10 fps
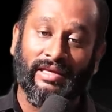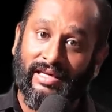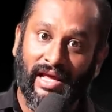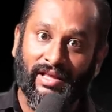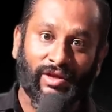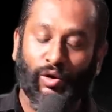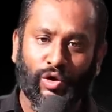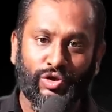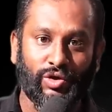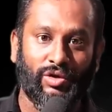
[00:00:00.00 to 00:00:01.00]
இங்கேருந்து
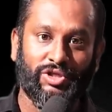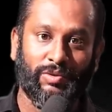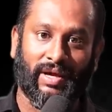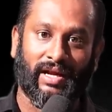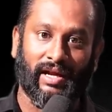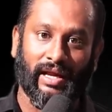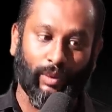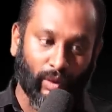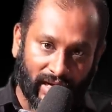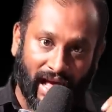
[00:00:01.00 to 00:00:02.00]
கொஞ்சம் யோசிச்சு
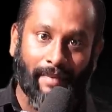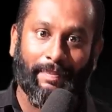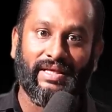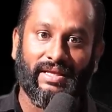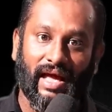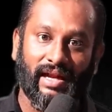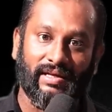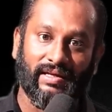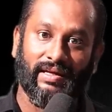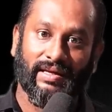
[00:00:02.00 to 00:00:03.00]
பாருங்களேன் ஒரு நாற்பது நாள்